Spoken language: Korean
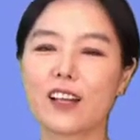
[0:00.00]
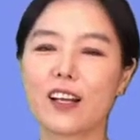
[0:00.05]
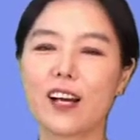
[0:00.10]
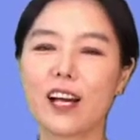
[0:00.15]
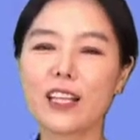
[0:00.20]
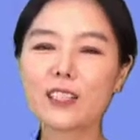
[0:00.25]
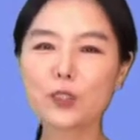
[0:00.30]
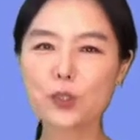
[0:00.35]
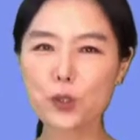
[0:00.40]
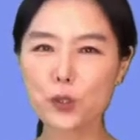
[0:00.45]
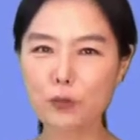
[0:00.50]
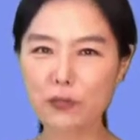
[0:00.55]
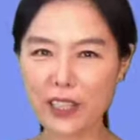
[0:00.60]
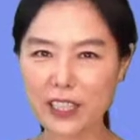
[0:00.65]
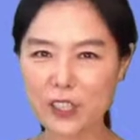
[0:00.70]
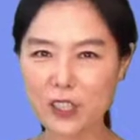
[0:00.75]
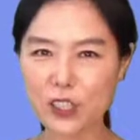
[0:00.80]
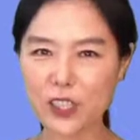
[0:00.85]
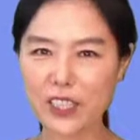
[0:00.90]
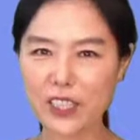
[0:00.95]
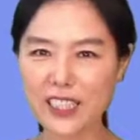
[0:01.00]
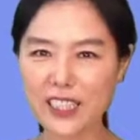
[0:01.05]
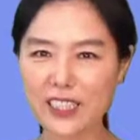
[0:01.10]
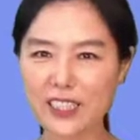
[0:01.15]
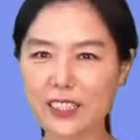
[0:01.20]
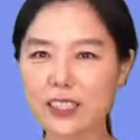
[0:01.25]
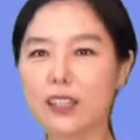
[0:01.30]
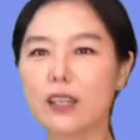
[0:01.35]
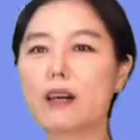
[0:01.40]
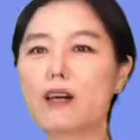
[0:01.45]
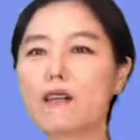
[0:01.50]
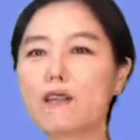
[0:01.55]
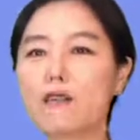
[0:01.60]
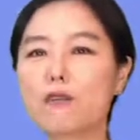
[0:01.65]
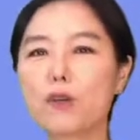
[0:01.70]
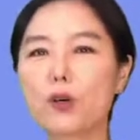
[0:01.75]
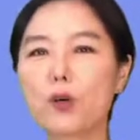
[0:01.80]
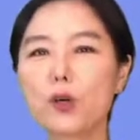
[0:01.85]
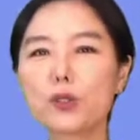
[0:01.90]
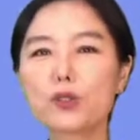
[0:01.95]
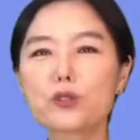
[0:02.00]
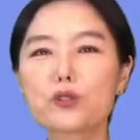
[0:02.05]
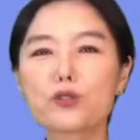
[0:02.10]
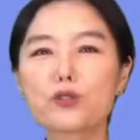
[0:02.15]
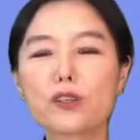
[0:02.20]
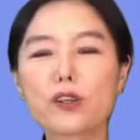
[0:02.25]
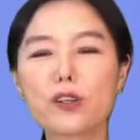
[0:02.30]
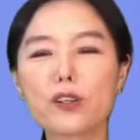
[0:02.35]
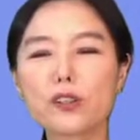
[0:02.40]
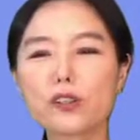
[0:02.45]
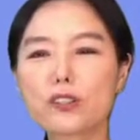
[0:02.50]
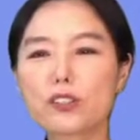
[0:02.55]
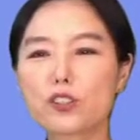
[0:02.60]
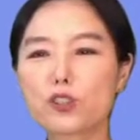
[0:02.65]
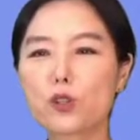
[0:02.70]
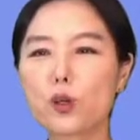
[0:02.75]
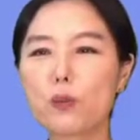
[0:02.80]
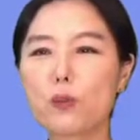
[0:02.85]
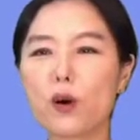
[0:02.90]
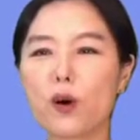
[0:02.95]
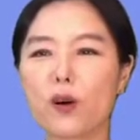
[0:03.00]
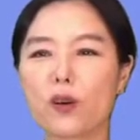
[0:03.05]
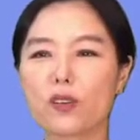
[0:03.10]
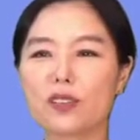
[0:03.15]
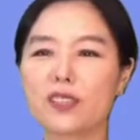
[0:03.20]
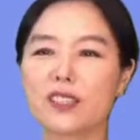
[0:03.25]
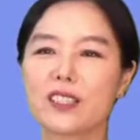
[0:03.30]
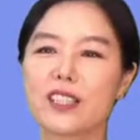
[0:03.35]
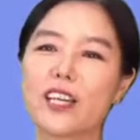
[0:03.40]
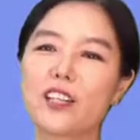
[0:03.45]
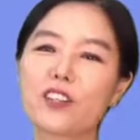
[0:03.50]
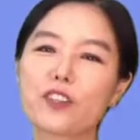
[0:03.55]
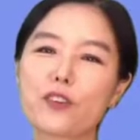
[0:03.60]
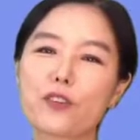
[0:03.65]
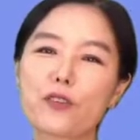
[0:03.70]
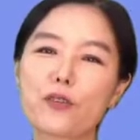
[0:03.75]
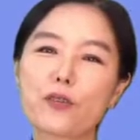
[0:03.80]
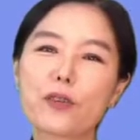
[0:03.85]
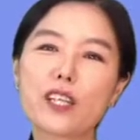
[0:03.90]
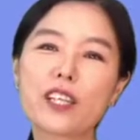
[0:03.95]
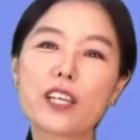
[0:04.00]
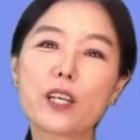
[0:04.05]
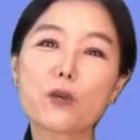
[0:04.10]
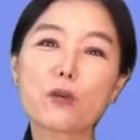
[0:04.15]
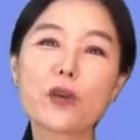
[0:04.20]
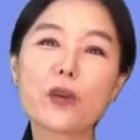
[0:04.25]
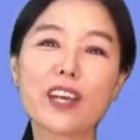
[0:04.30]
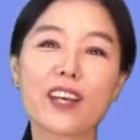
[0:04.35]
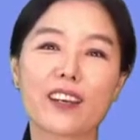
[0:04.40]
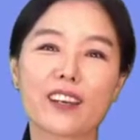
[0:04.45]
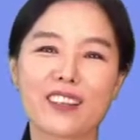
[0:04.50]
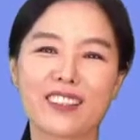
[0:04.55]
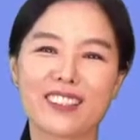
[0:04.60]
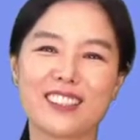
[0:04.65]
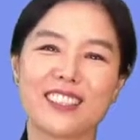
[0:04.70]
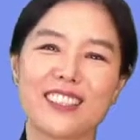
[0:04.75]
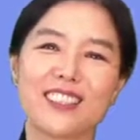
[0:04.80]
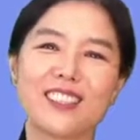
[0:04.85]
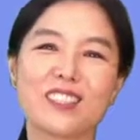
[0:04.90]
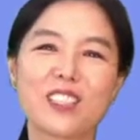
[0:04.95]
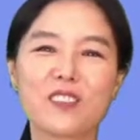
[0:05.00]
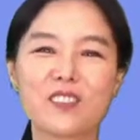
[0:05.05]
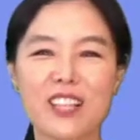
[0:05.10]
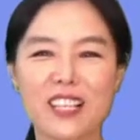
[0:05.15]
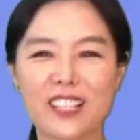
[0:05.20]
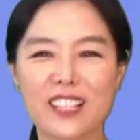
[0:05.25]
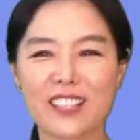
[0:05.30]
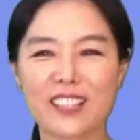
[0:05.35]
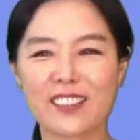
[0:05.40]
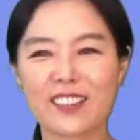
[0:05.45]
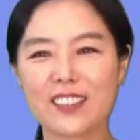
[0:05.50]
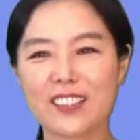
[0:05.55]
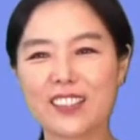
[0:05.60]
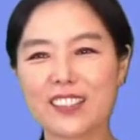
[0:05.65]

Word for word: 한쪽 팩션은 vote for snowball and the three-day week 이렇게 말해요.